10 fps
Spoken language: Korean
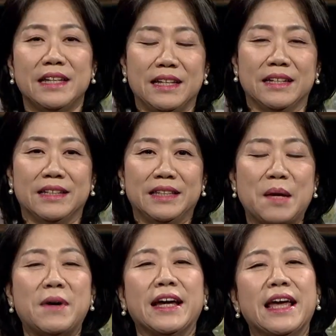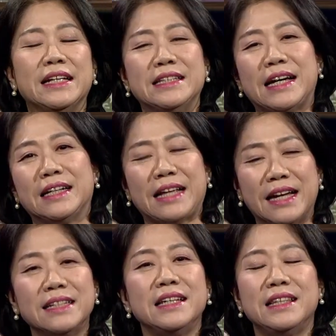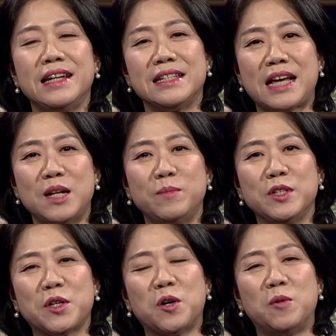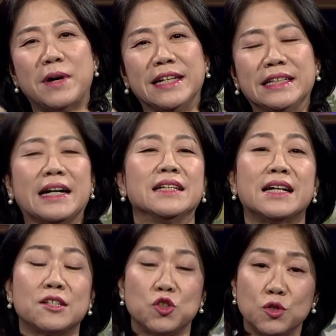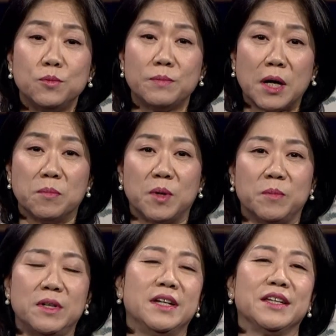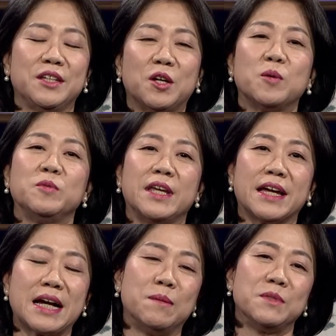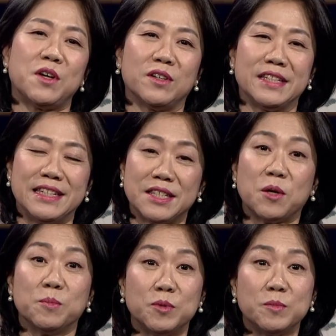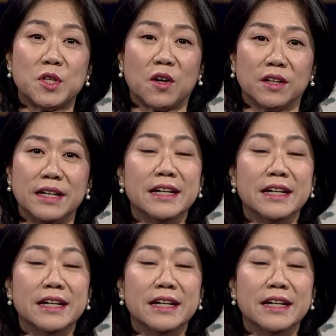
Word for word: 길, 내 방에 앉아 다른 이들의 삶을 경험하는 가장 쉬운 방법. 여러분의 감성, 지성, 품성,